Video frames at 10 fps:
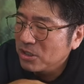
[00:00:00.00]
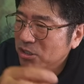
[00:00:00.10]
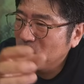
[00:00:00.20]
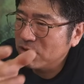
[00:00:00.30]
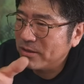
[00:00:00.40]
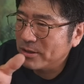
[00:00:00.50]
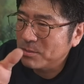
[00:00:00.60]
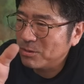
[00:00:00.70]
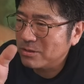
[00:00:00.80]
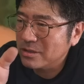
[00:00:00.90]
日本には
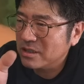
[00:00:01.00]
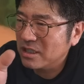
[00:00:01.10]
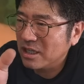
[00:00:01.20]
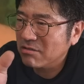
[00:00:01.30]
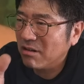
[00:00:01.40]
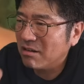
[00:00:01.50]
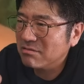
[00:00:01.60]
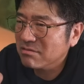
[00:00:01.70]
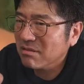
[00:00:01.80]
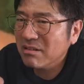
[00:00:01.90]
吉本新喜劇はあ
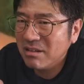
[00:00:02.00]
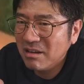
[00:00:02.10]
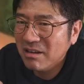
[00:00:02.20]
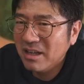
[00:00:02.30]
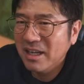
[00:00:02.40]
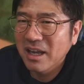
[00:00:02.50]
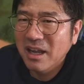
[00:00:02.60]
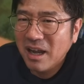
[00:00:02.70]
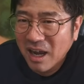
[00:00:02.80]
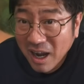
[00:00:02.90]
るとかね。
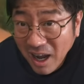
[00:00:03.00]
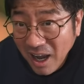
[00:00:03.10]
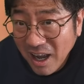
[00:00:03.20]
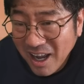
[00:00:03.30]
は？